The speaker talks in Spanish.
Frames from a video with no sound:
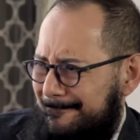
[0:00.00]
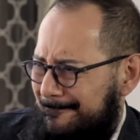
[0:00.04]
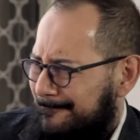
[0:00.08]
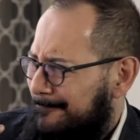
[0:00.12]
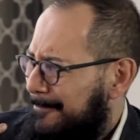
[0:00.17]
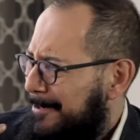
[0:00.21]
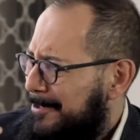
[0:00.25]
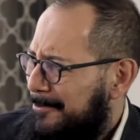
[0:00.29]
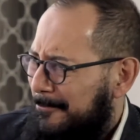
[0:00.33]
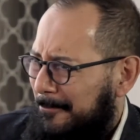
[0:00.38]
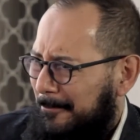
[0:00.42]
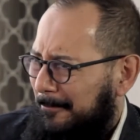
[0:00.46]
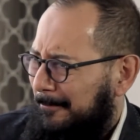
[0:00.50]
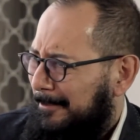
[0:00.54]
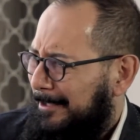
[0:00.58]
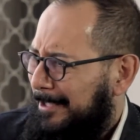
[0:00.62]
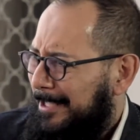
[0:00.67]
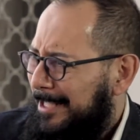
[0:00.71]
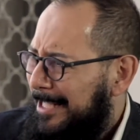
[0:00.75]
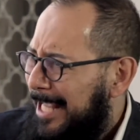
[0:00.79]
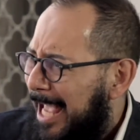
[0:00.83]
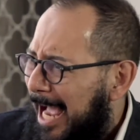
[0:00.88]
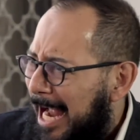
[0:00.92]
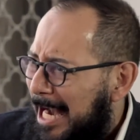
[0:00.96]
bueno,
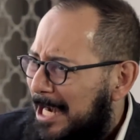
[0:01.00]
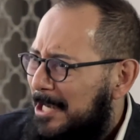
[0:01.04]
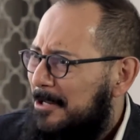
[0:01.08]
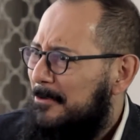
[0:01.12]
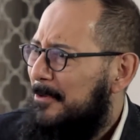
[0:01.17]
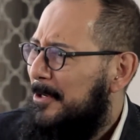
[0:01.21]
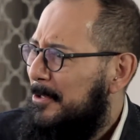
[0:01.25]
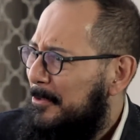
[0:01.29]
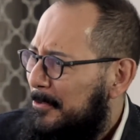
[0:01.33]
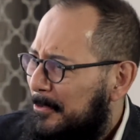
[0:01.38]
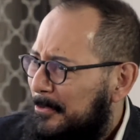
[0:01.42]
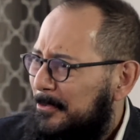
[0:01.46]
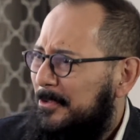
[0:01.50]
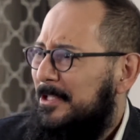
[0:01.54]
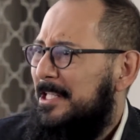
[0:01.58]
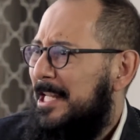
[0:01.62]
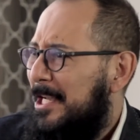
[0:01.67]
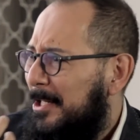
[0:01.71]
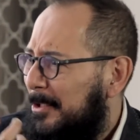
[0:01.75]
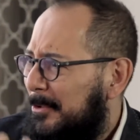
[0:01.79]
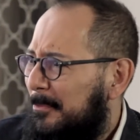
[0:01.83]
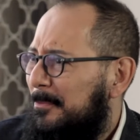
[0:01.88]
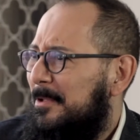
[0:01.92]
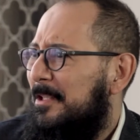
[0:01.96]
diario en un
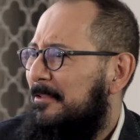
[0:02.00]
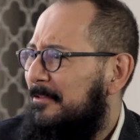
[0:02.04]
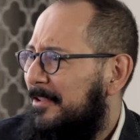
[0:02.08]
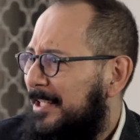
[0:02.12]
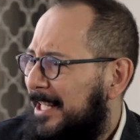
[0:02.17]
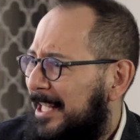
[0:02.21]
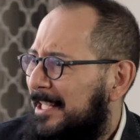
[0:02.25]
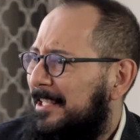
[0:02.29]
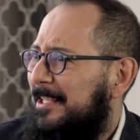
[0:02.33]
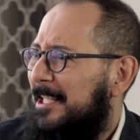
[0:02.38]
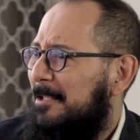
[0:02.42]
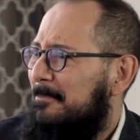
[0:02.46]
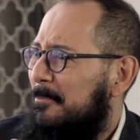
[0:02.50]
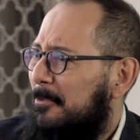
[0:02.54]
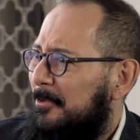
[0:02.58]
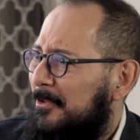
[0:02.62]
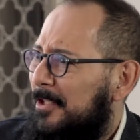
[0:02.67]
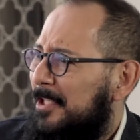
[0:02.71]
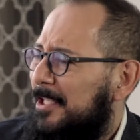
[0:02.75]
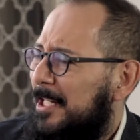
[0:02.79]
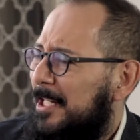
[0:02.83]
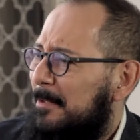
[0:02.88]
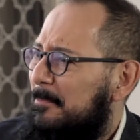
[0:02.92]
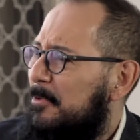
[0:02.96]
cineclub diferente en
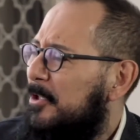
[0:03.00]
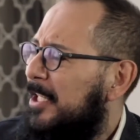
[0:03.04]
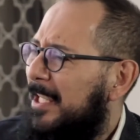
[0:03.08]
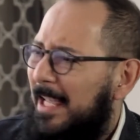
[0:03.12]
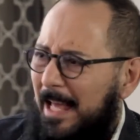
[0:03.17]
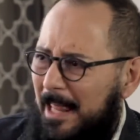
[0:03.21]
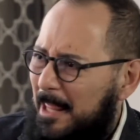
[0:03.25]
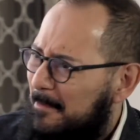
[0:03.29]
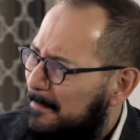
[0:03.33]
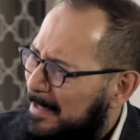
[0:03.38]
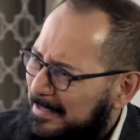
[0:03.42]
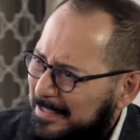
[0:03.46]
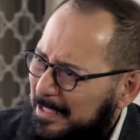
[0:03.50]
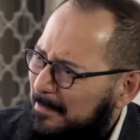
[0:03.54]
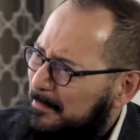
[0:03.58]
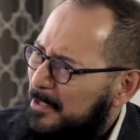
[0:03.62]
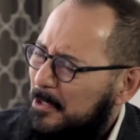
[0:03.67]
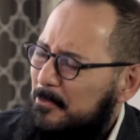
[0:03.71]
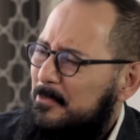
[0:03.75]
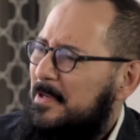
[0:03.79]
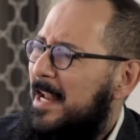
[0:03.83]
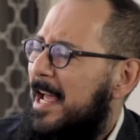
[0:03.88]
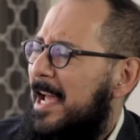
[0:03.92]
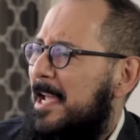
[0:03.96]
Monterrey, porque además había
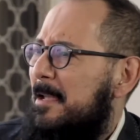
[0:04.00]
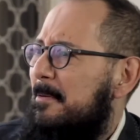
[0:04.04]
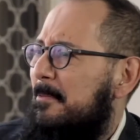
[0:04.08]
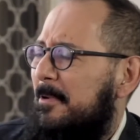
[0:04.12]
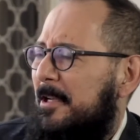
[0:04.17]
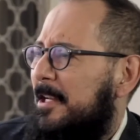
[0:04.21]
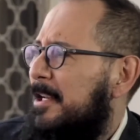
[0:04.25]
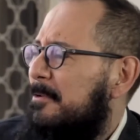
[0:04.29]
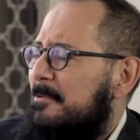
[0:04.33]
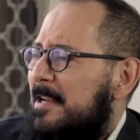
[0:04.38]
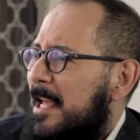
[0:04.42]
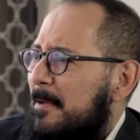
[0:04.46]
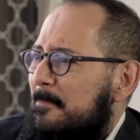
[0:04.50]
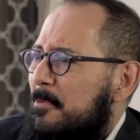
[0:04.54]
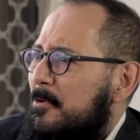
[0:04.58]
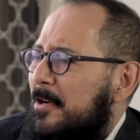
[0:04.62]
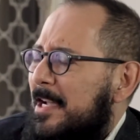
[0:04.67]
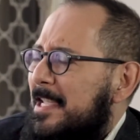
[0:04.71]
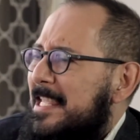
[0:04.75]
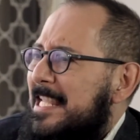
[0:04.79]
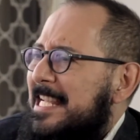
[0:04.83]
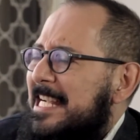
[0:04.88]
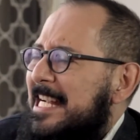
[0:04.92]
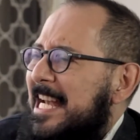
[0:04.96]
una, e, era una época
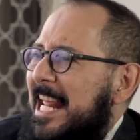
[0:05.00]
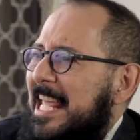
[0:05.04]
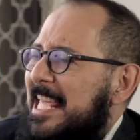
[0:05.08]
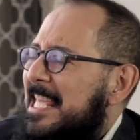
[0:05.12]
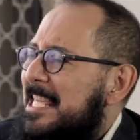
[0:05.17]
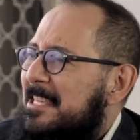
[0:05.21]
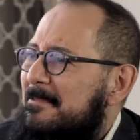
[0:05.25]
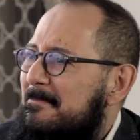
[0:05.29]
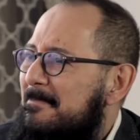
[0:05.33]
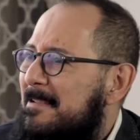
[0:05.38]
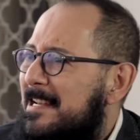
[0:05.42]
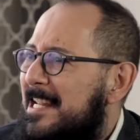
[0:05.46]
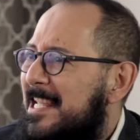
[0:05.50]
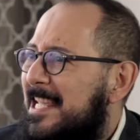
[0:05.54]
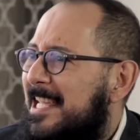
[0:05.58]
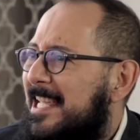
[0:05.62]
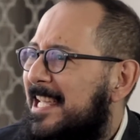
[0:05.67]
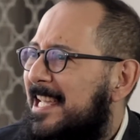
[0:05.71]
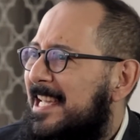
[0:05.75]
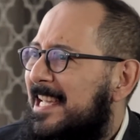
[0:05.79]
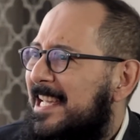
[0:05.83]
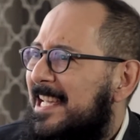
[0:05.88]
increíble.